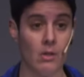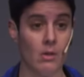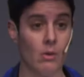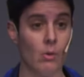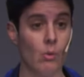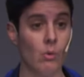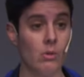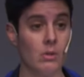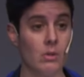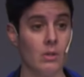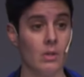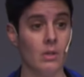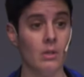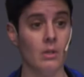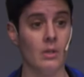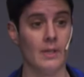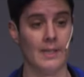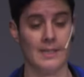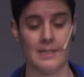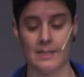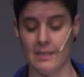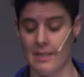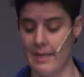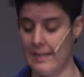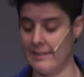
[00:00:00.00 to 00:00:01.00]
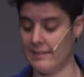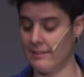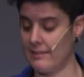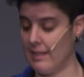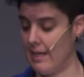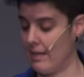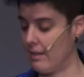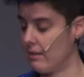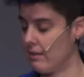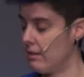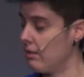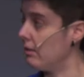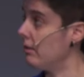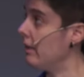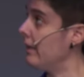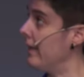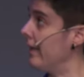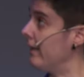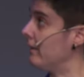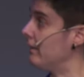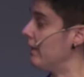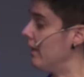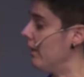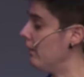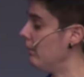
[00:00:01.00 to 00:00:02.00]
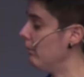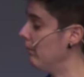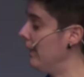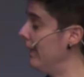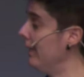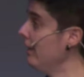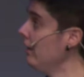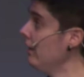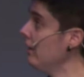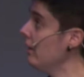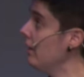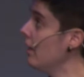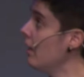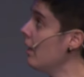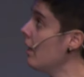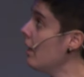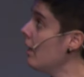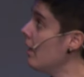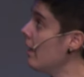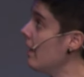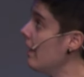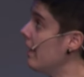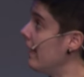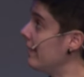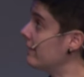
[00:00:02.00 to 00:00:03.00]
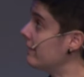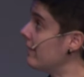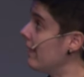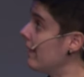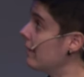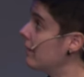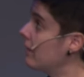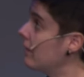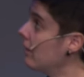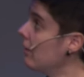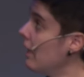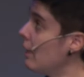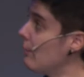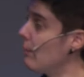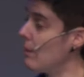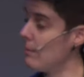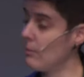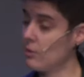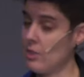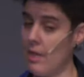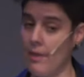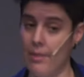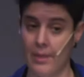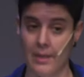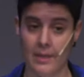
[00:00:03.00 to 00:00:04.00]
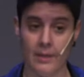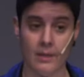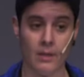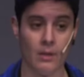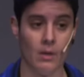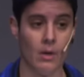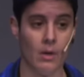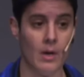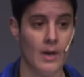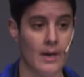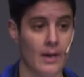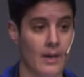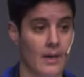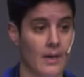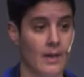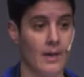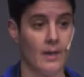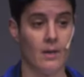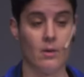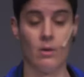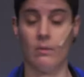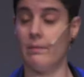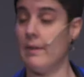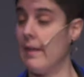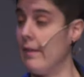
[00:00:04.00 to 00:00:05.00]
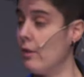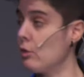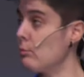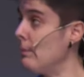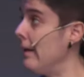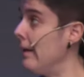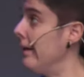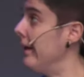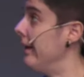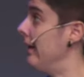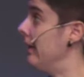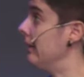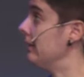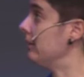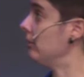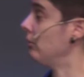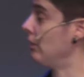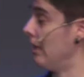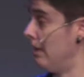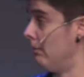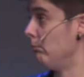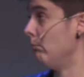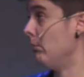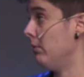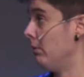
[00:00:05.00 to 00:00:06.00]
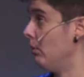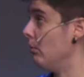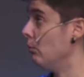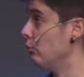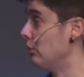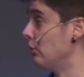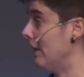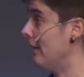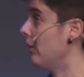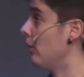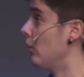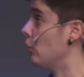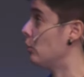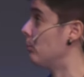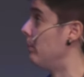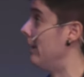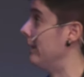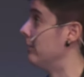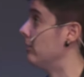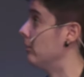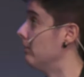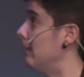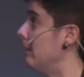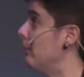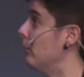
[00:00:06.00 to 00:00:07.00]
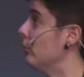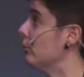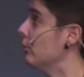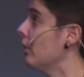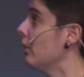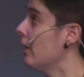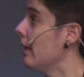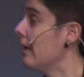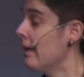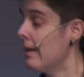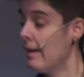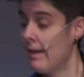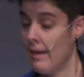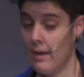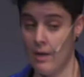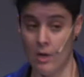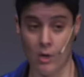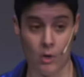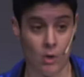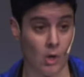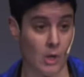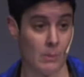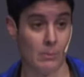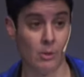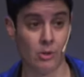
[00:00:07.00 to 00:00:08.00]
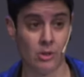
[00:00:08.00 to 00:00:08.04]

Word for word: uno que es extracción directa. ¿vale? La extracción la podemos hacer eh, de dos maneras, o sea, usando dos pasos, vamos. Cogemos